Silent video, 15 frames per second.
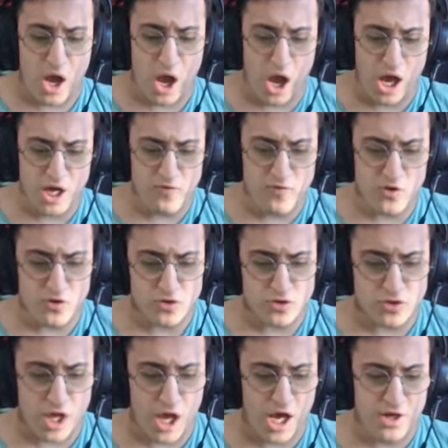Her
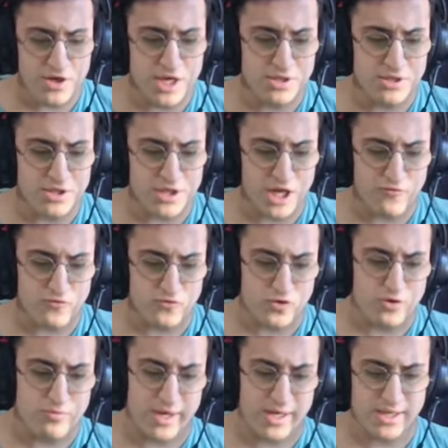videoda, her yayında direkt
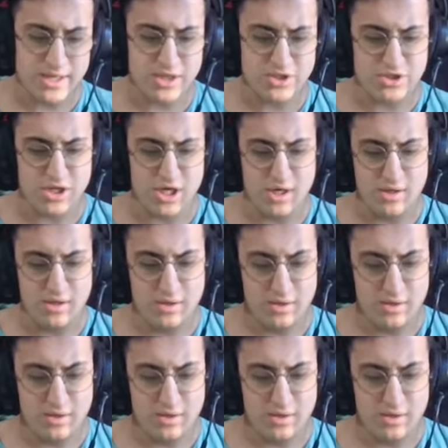vuruyorum arkadaş ya.